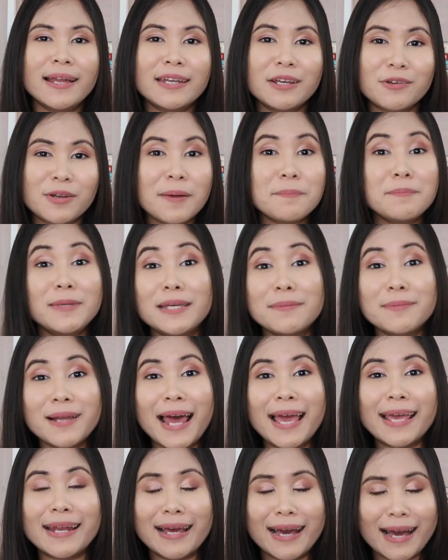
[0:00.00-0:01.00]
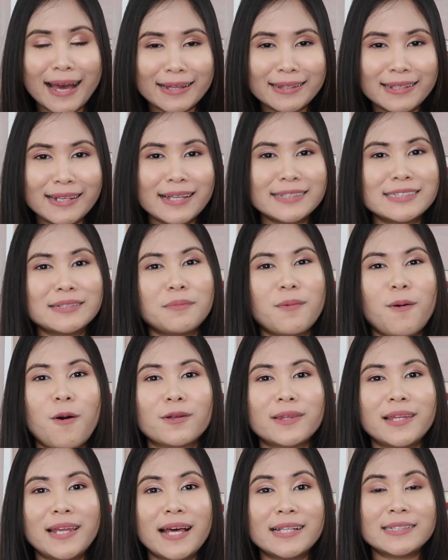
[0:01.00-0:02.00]
เดี๋ยวถ้ามีเมื่อไหร่นะคะตีน่าจะบอ
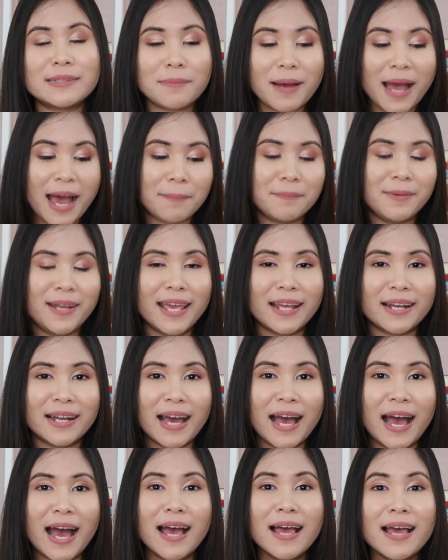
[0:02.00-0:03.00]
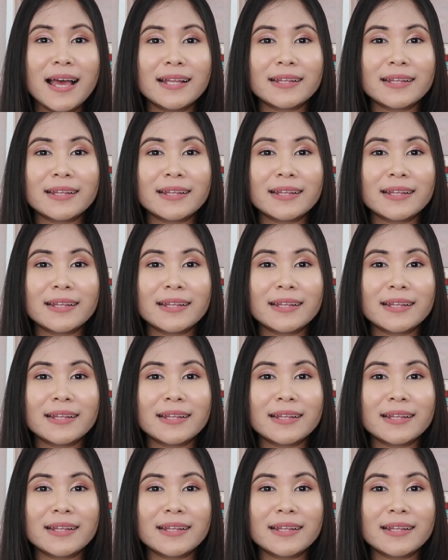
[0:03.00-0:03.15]
กตีน่าจะมาอัปเดตนะคะ